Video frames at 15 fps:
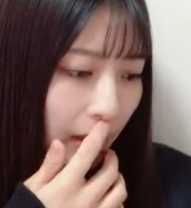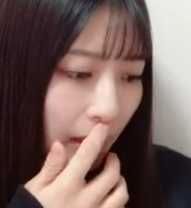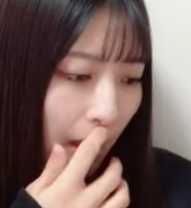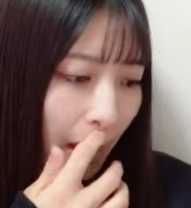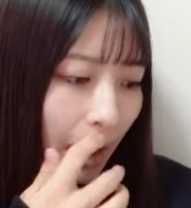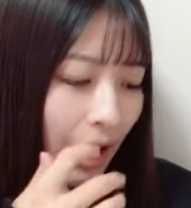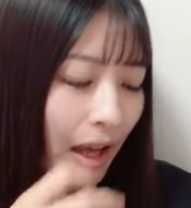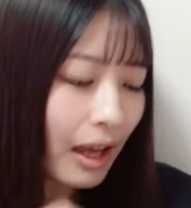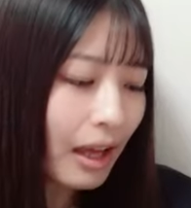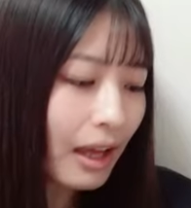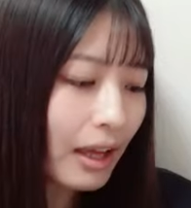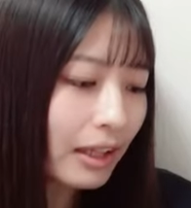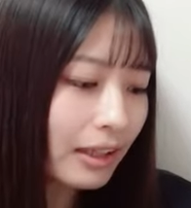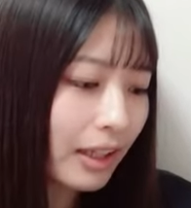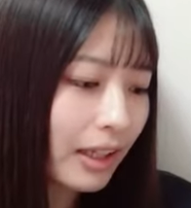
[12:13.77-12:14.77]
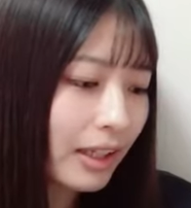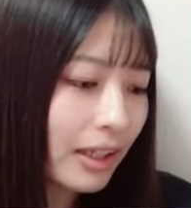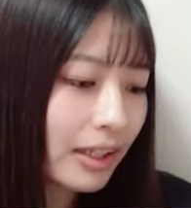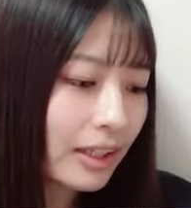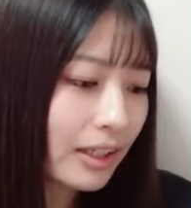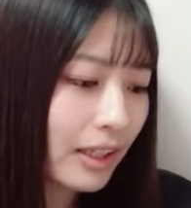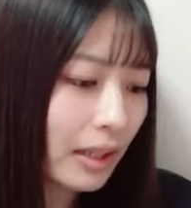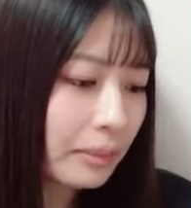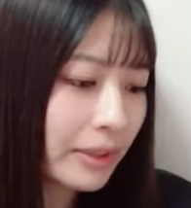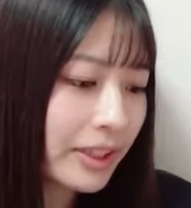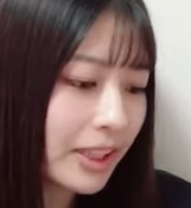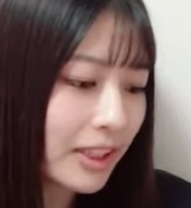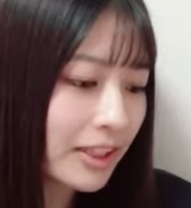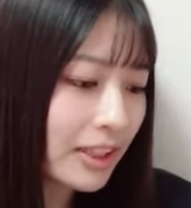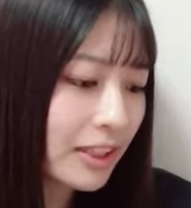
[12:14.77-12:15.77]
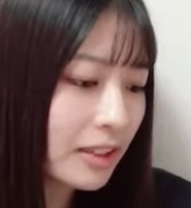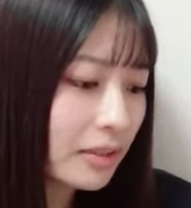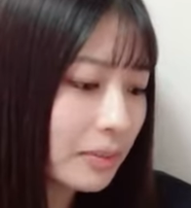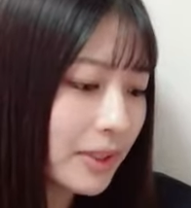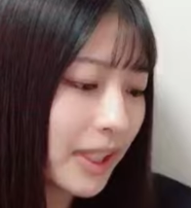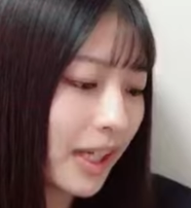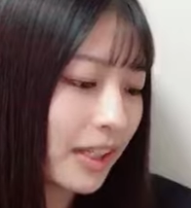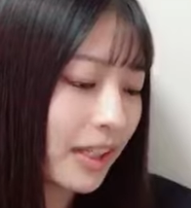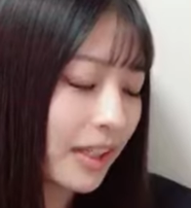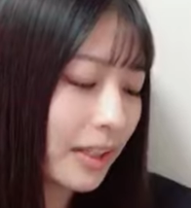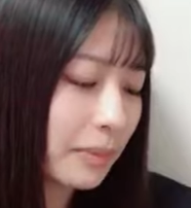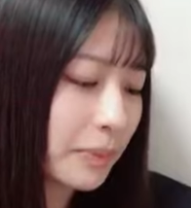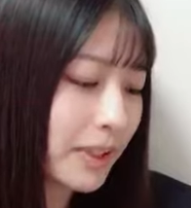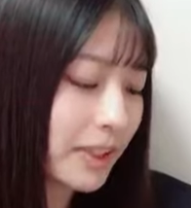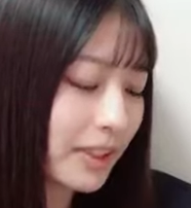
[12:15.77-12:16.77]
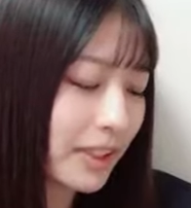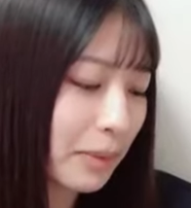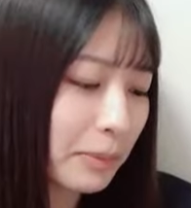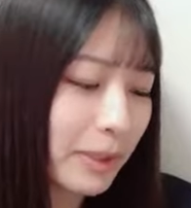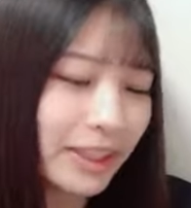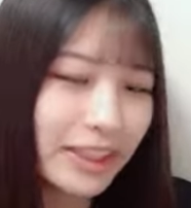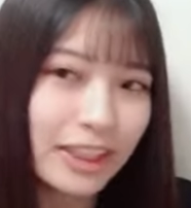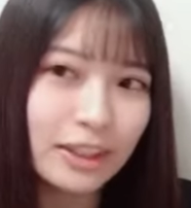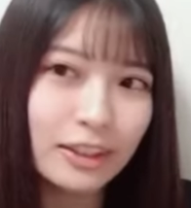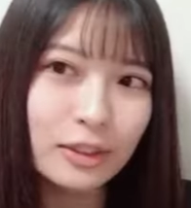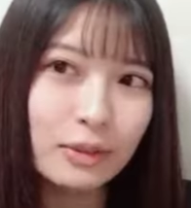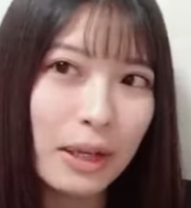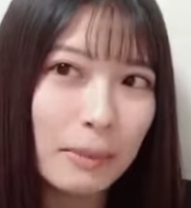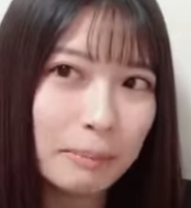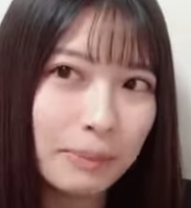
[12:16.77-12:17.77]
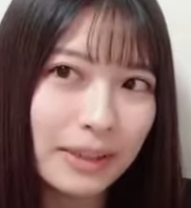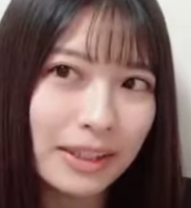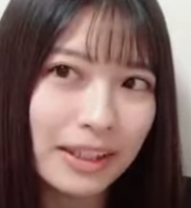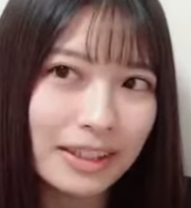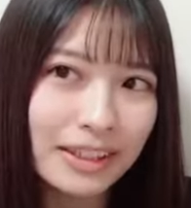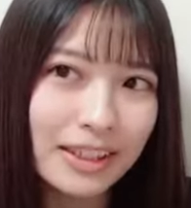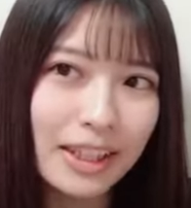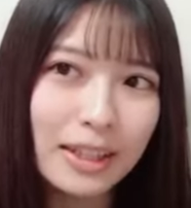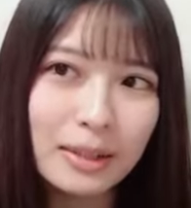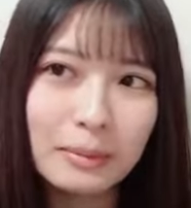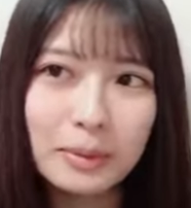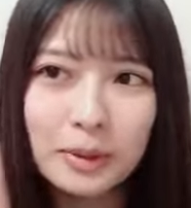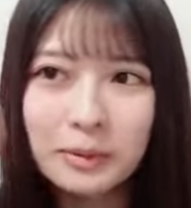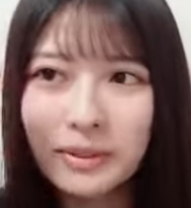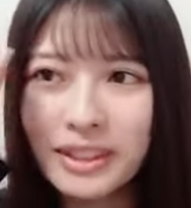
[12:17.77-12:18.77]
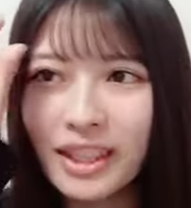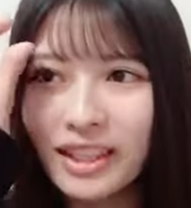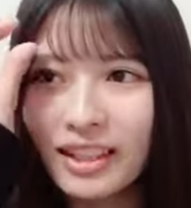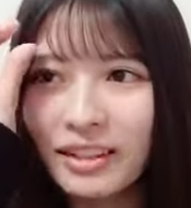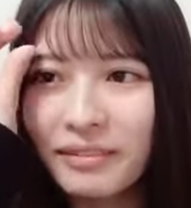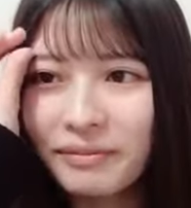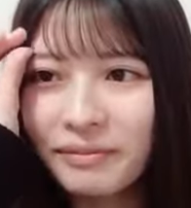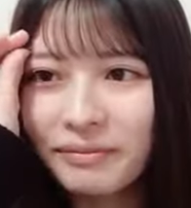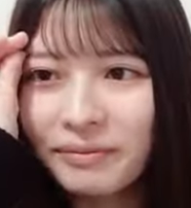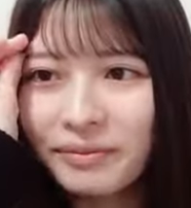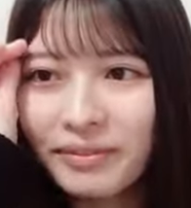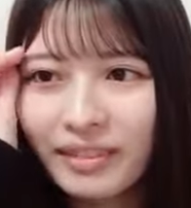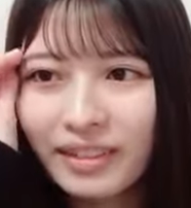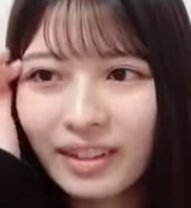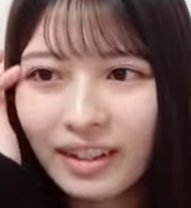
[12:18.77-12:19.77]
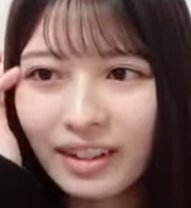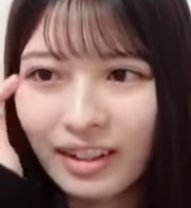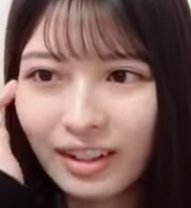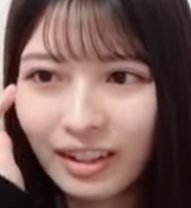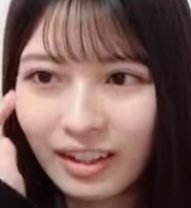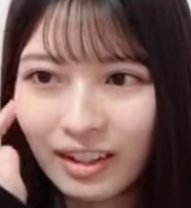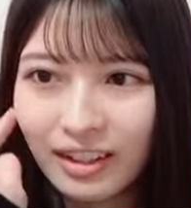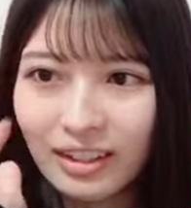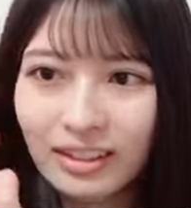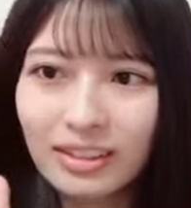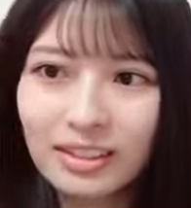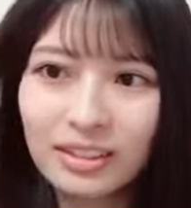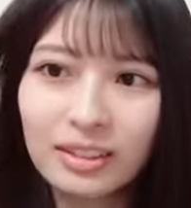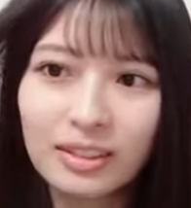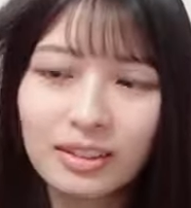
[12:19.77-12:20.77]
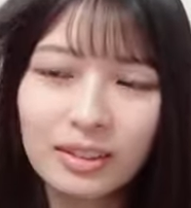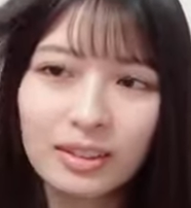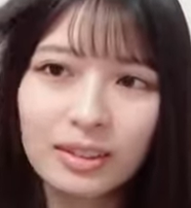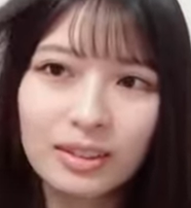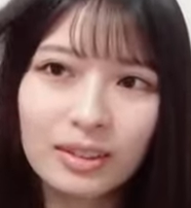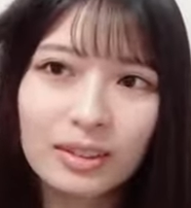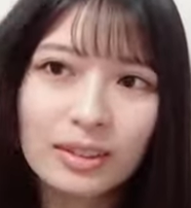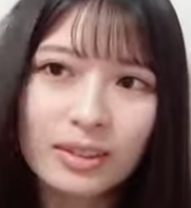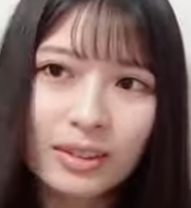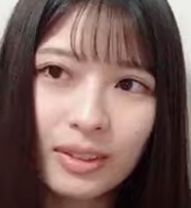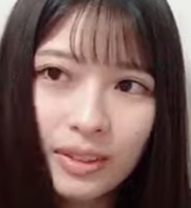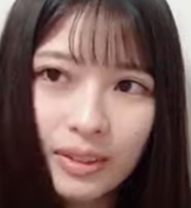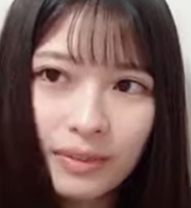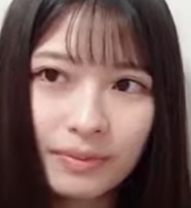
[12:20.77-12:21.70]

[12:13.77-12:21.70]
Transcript: あーねキャミシャツみたいなキャピキャミシャツワンピーあじゃデニムみたいなそうそうそうそう